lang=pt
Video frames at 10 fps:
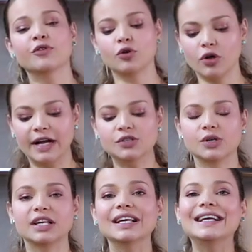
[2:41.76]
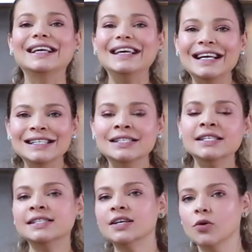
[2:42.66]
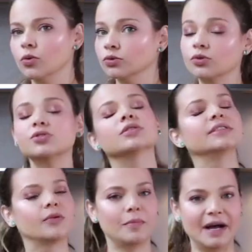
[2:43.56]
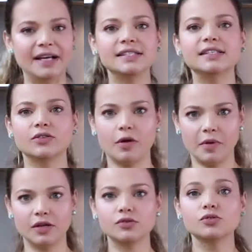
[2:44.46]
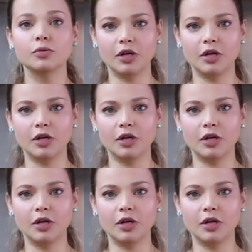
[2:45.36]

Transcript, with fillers: vou colocar isso aqui 15 segundos, não é mais e não é menos, no